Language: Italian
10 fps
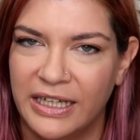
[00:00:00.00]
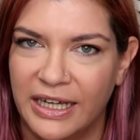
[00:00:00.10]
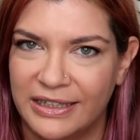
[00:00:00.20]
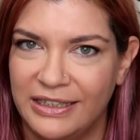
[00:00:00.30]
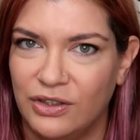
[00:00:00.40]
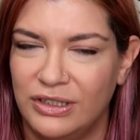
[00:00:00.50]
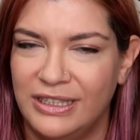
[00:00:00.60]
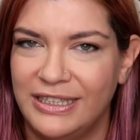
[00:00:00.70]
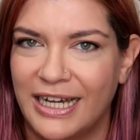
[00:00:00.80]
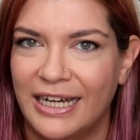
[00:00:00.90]
articoli
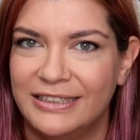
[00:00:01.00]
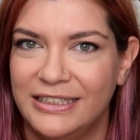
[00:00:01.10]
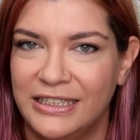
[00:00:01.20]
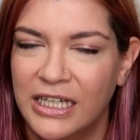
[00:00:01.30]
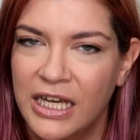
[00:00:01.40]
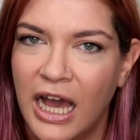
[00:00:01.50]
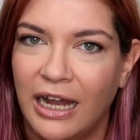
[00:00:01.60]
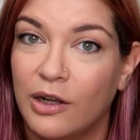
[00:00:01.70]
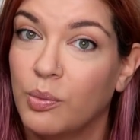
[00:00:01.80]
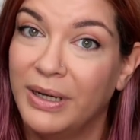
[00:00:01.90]
dedicati
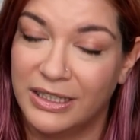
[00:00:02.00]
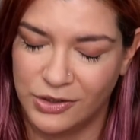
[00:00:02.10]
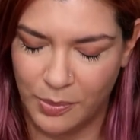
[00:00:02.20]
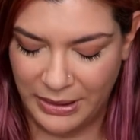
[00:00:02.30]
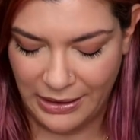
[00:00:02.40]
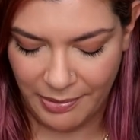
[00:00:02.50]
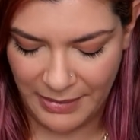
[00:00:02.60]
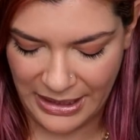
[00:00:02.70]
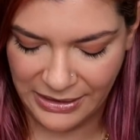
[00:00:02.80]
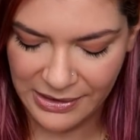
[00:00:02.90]
alla rubrica Scoprire
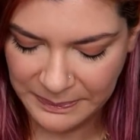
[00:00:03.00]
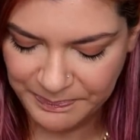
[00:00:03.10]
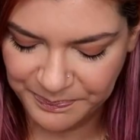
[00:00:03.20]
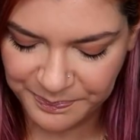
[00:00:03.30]
Handmade.